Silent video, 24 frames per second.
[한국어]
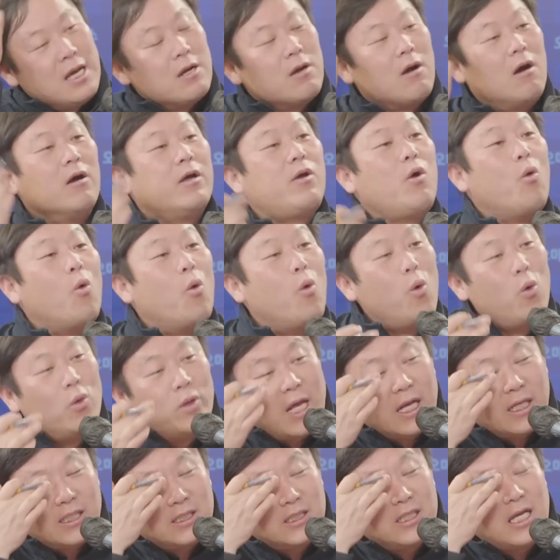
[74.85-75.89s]
거기
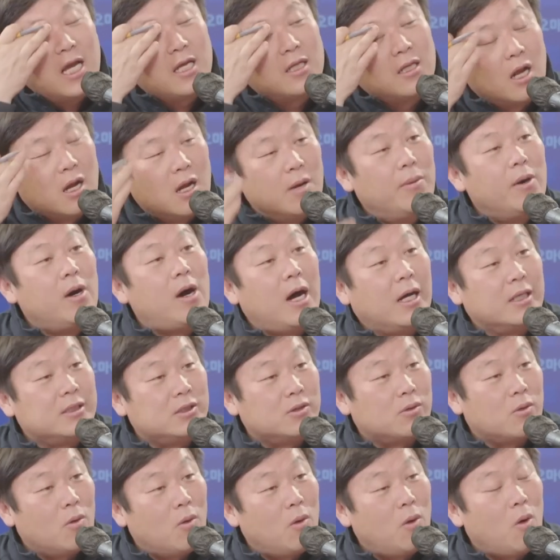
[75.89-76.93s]
워낙 시장이
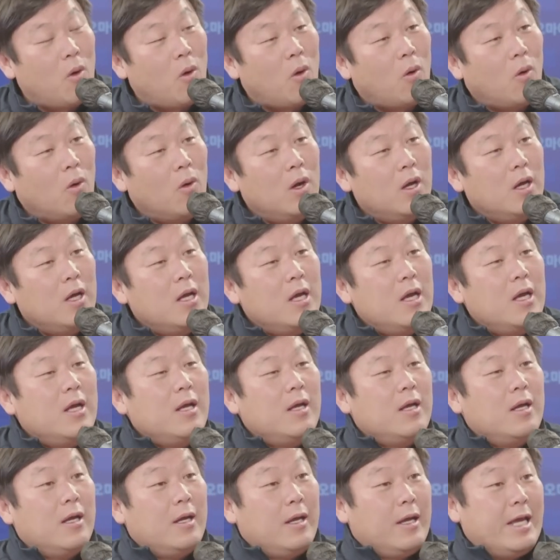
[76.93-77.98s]
넓어가지고
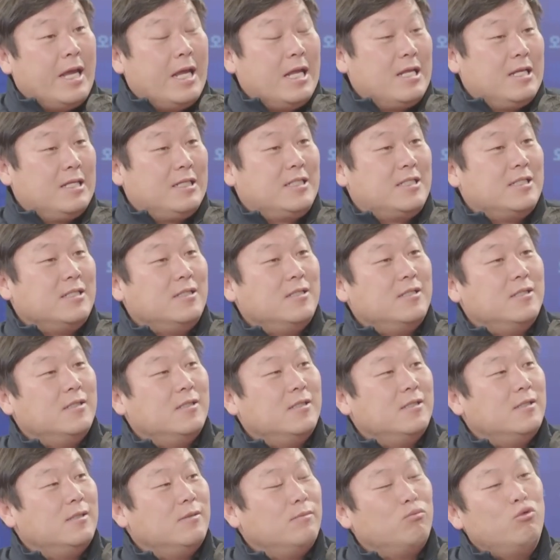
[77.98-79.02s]

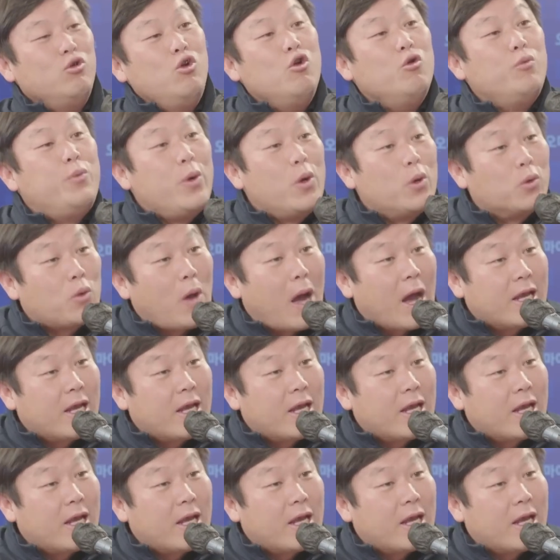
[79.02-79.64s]
그 물류 비용도